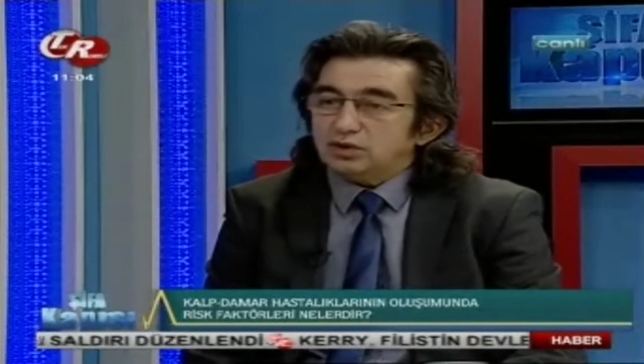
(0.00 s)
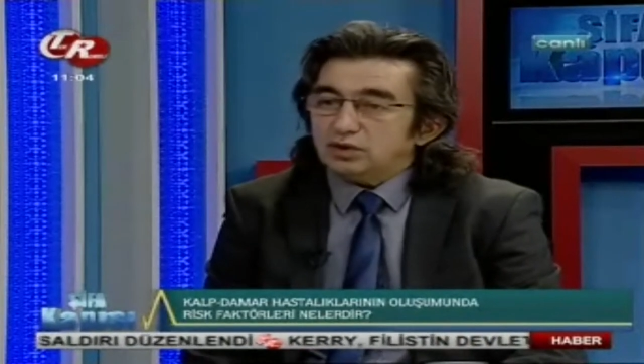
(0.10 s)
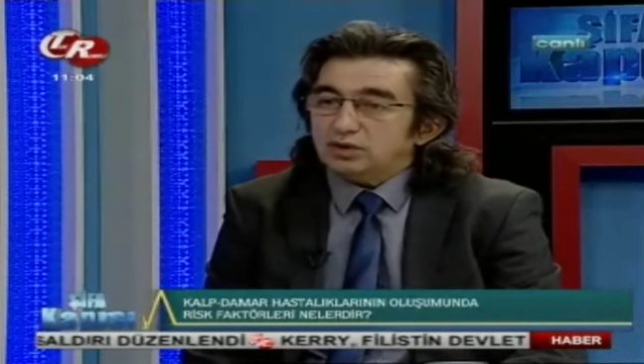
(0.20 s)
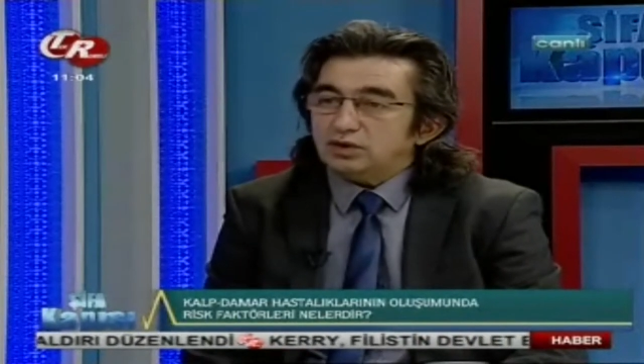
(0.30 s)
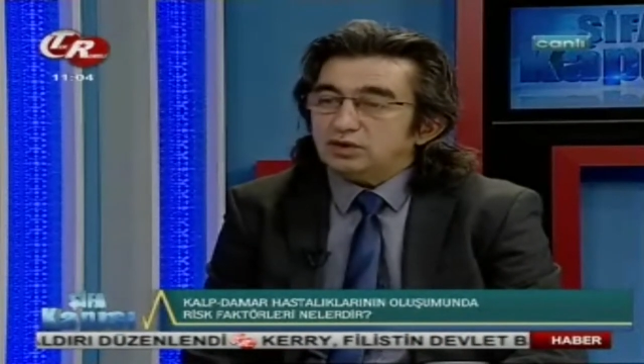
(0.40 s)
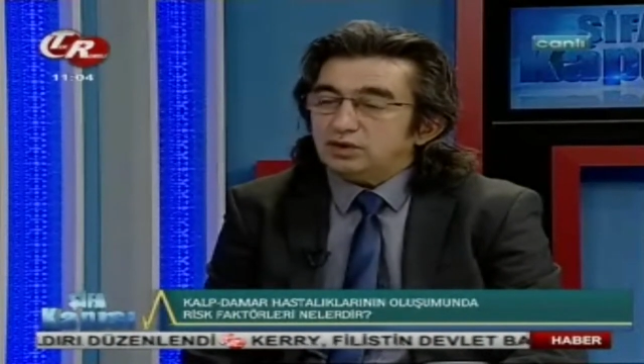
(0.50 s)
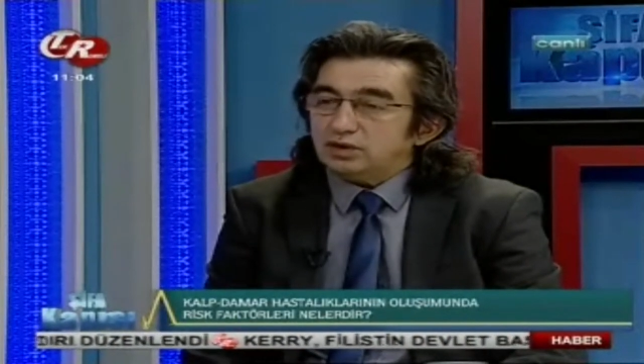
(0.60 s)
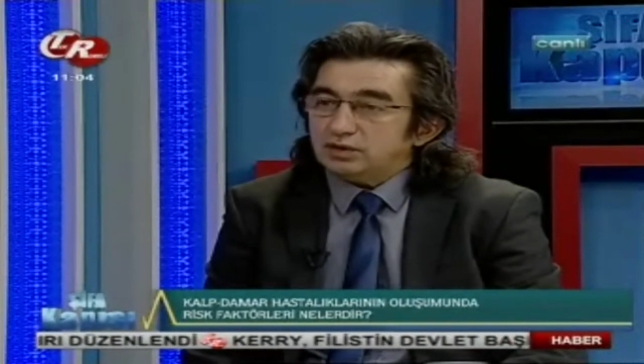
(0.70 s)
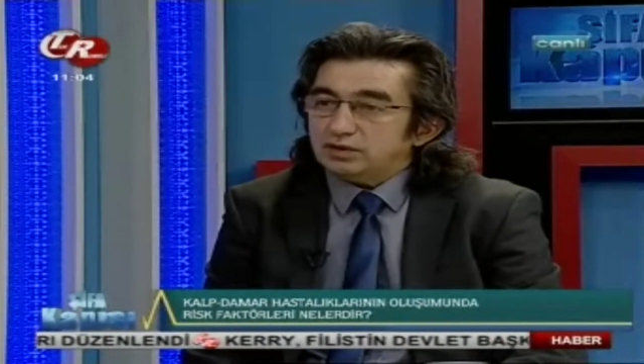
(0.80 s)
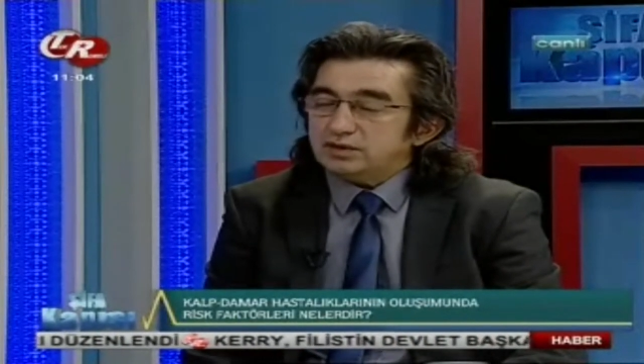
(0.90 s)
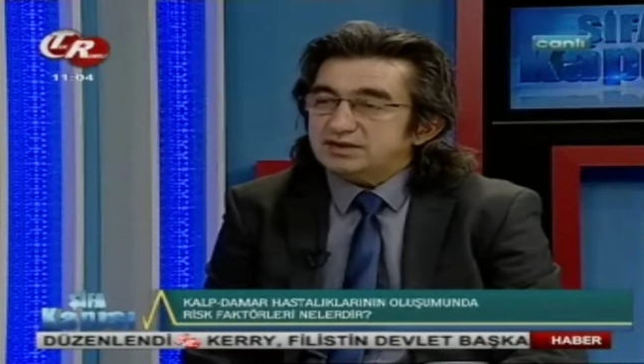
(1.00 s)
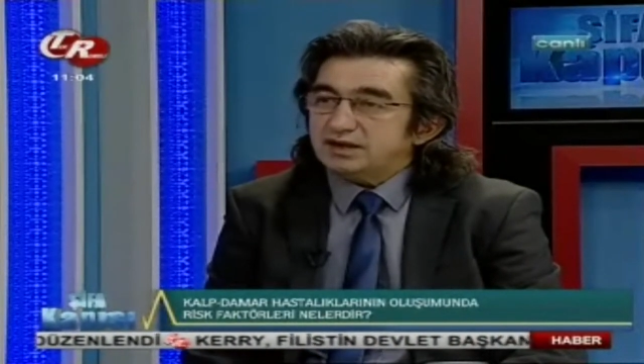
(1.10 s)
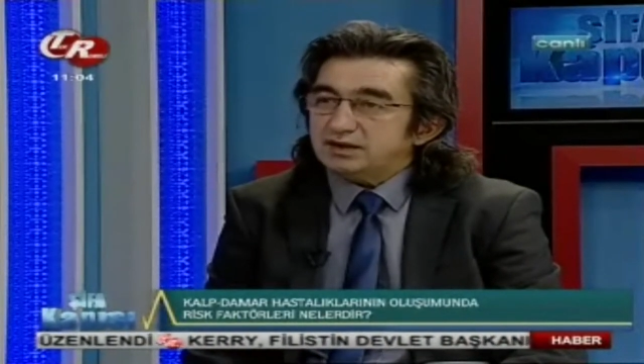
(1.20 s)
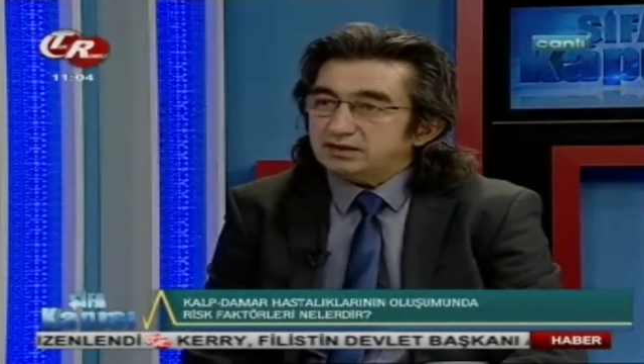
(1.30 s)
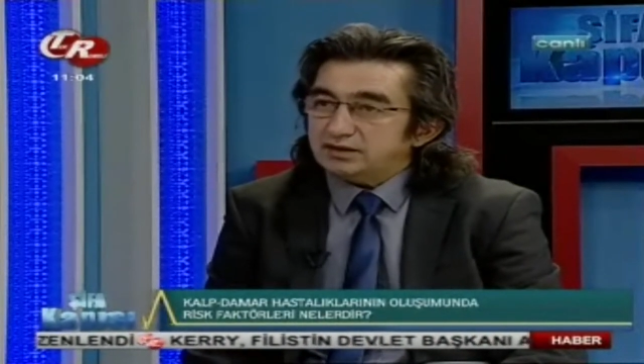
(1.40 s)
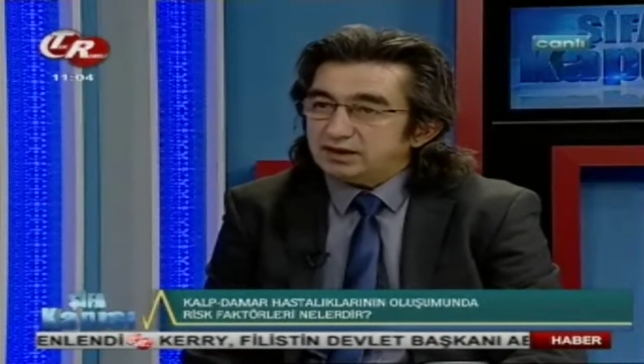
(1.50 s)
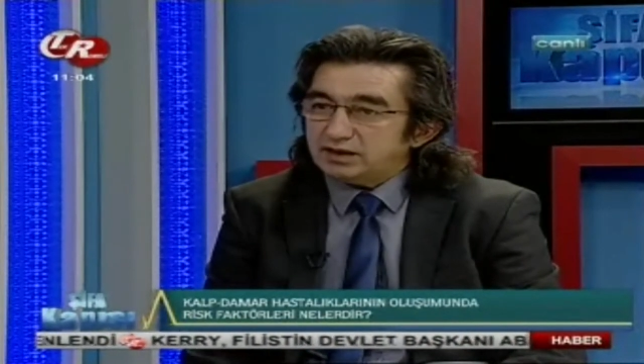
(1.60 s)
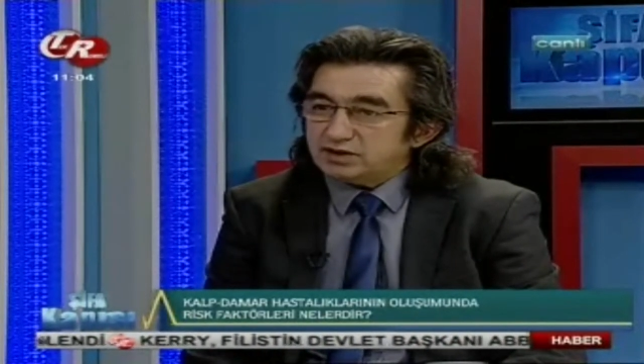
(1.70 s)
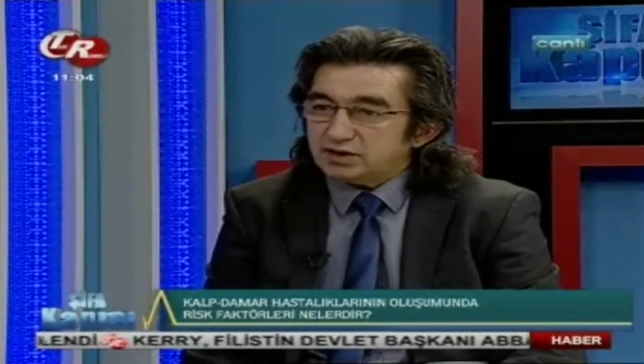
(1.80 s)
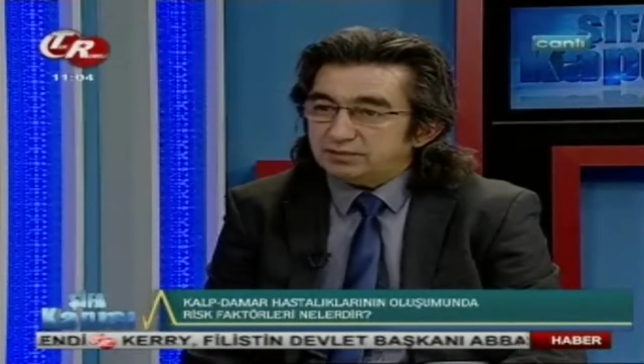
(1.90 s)
E, sedanter
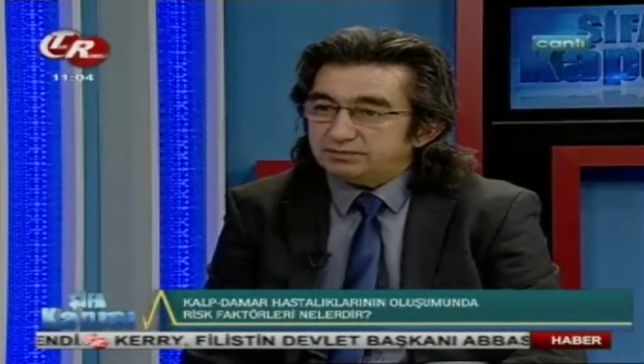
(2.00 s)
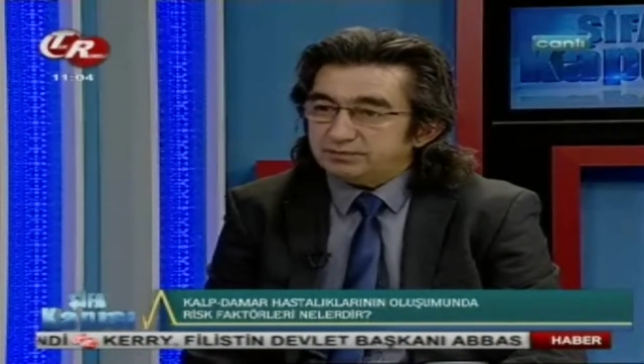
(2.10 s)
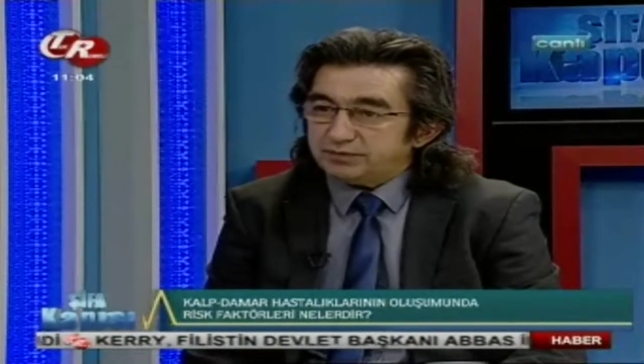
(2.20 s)
yaşam,